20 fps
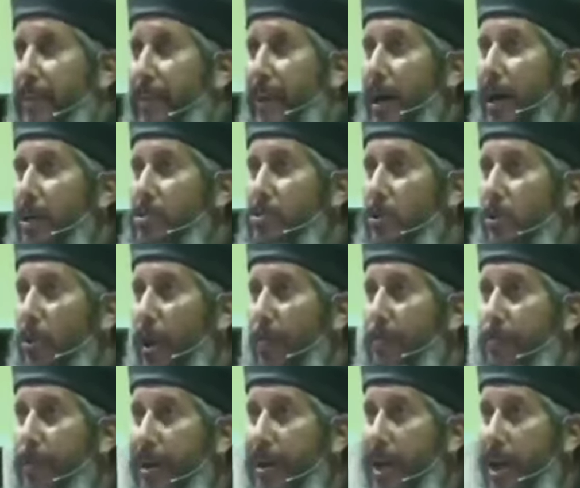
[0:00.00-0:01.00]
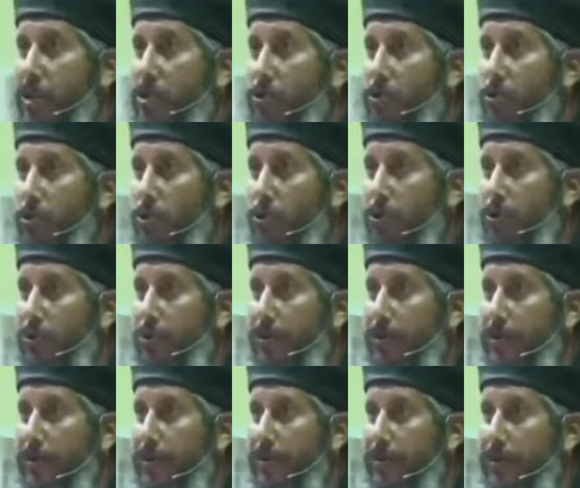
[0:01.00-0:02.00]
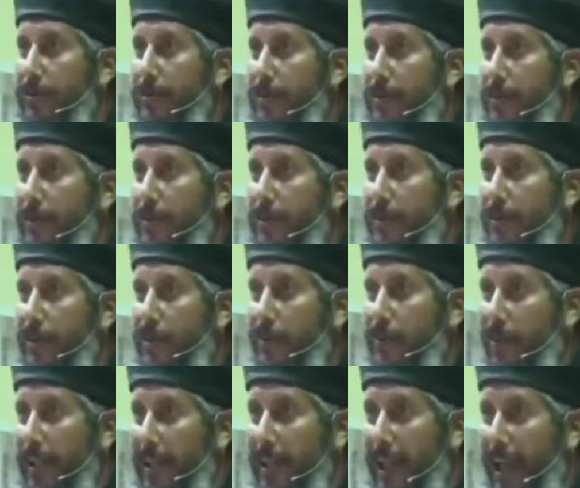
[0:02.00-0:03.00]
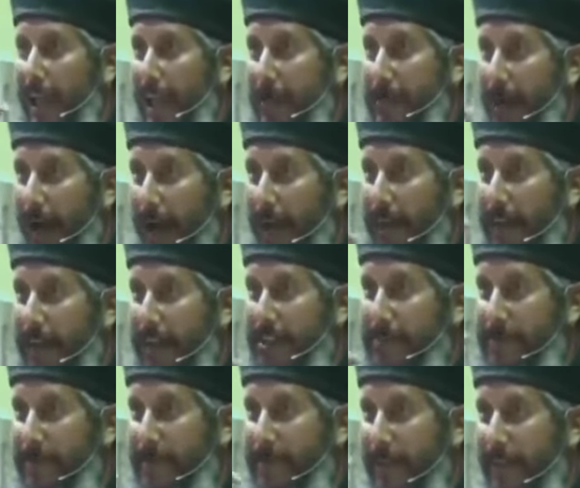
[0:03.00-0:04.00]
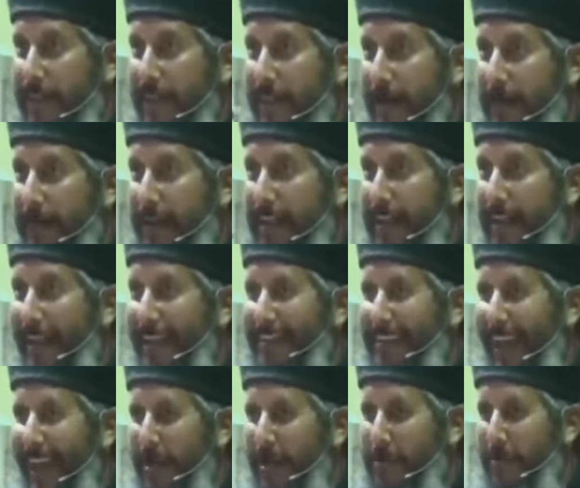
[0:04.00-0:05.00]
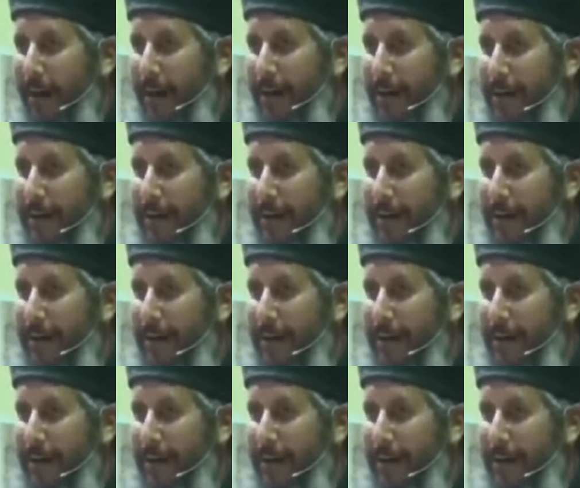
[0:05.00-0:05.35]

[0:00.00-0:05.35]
اصل ربنا نور والكلام عن الناس بطريقه بايخه ضلمه